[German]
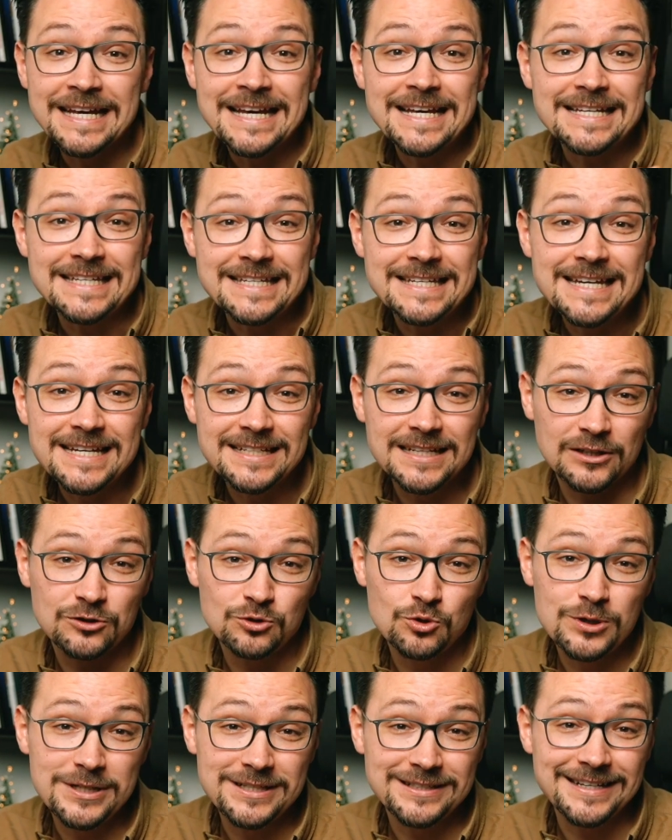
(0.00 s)
Hier
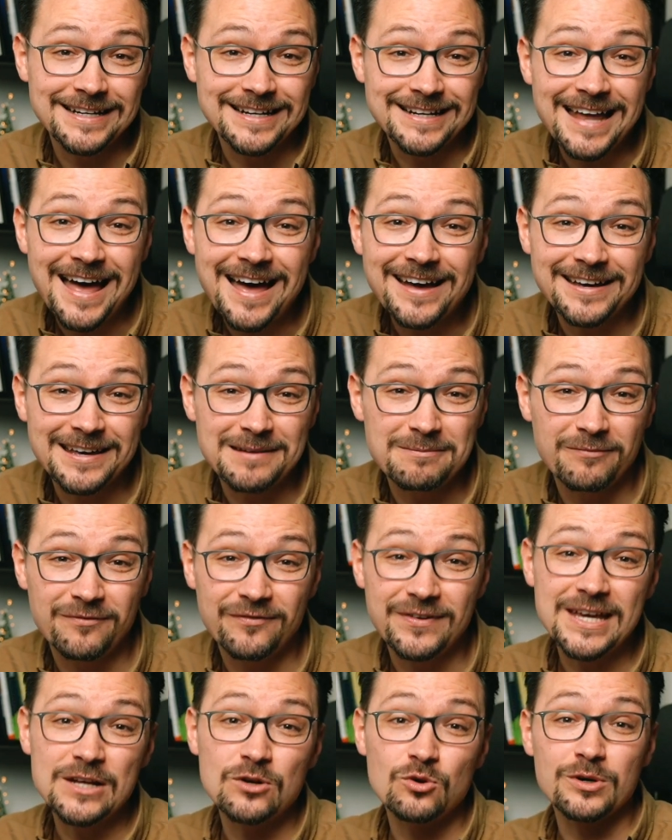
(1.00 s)
natürlich die klare
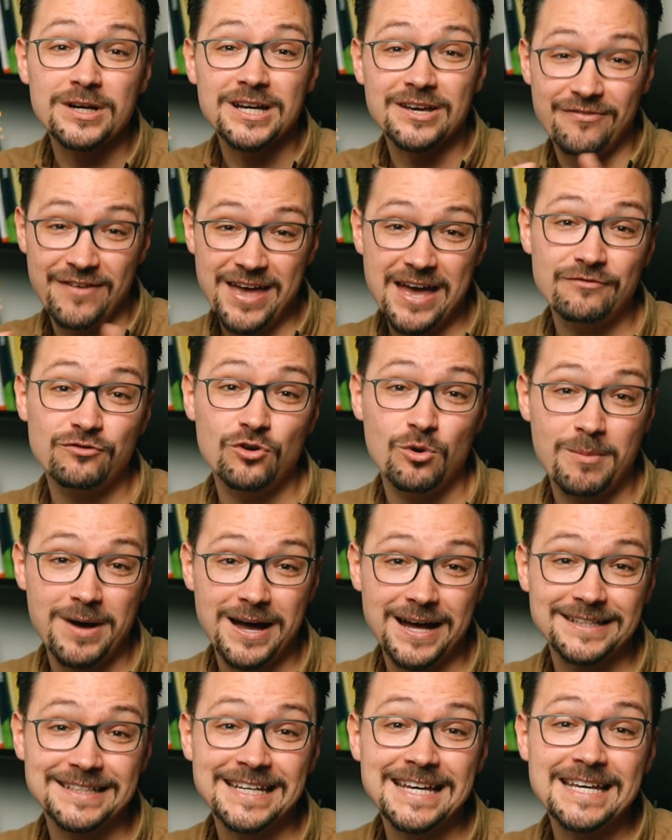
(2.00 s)
Empfehlung,
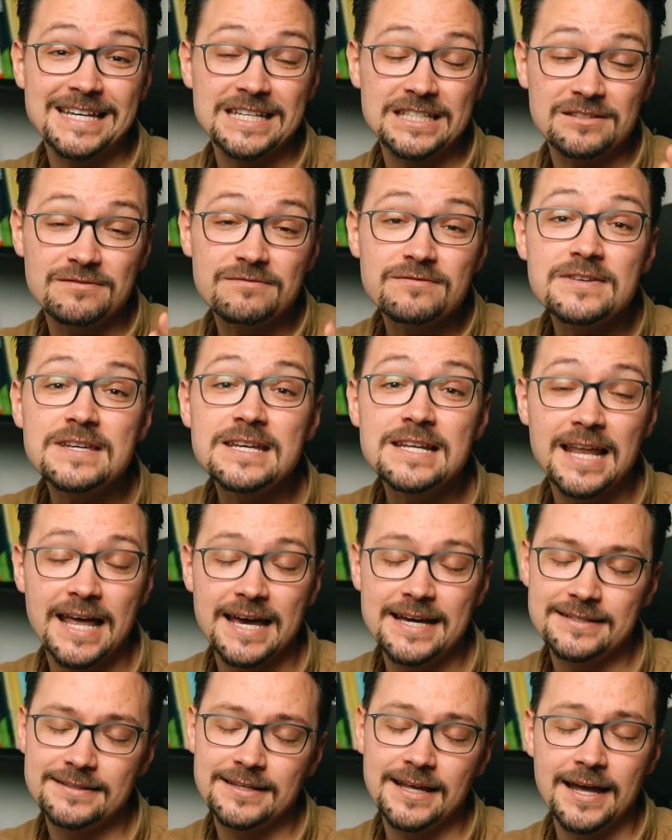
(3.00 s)
Querformat ist viel
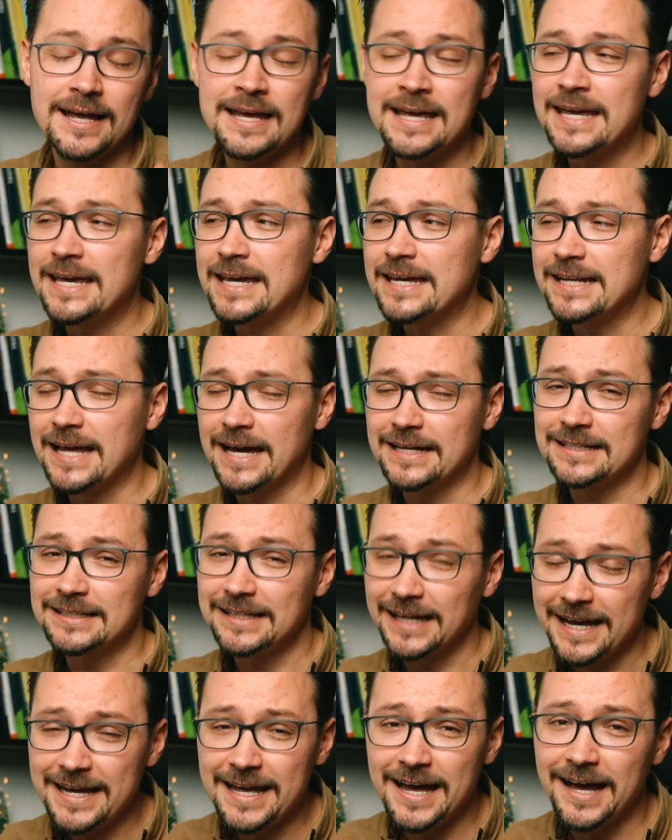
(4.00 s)
leichter in eine
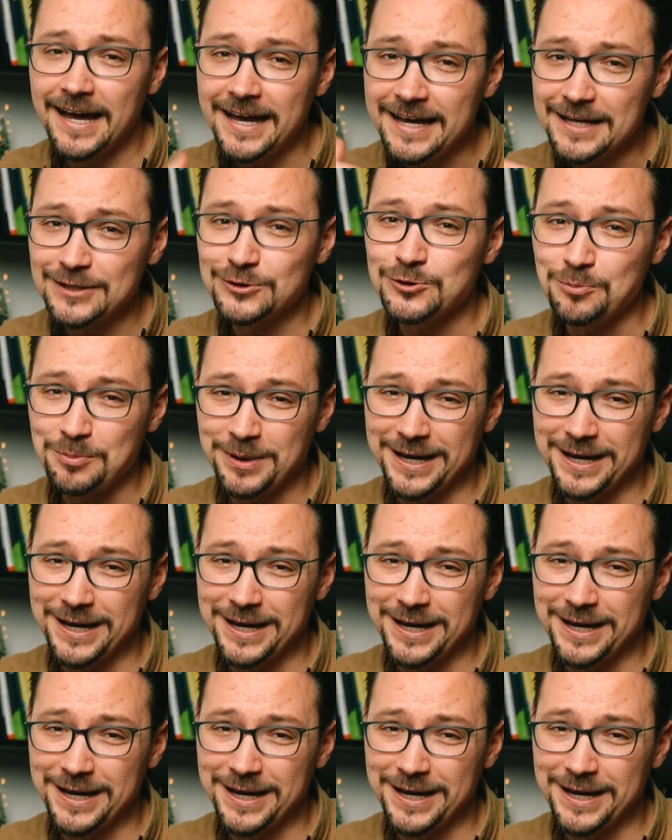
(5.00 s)
Dreierreihe zu